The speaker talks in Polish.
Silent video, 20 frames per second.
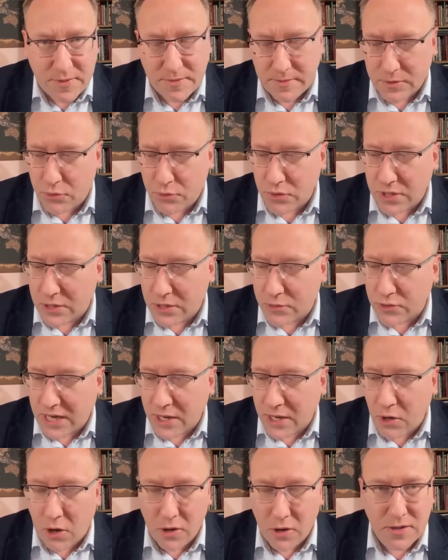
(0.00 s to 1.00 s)
który,
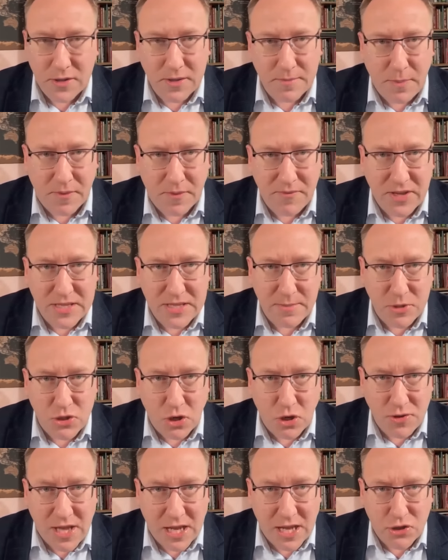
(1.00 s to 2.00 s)
którego y, powiedzmy
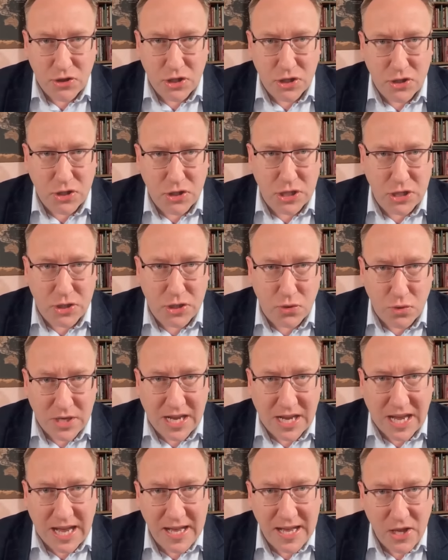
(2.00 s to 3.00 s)
żona czy, czy
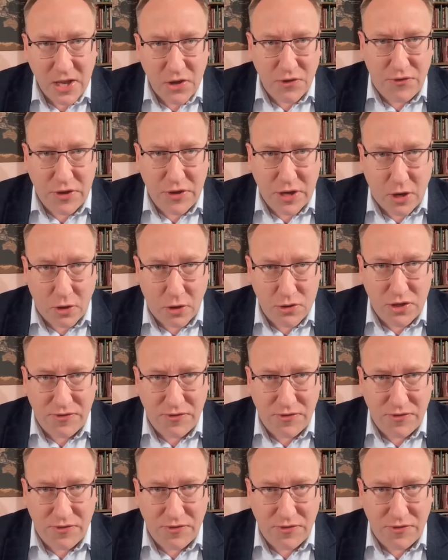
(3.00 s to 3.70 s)
córka wychodzi